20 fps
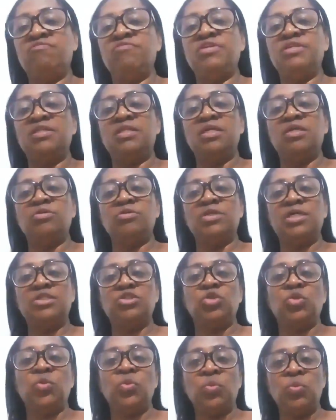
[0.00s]
vendendo
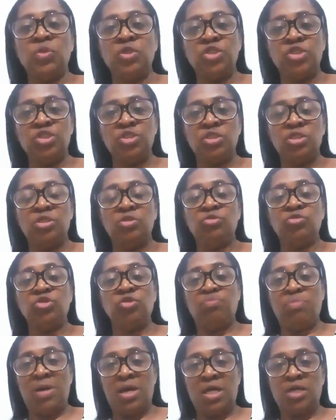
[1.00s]
nas ruas,
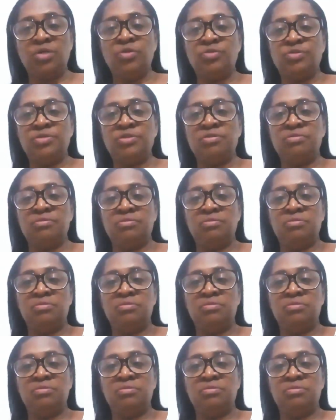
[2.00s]
nos bairros.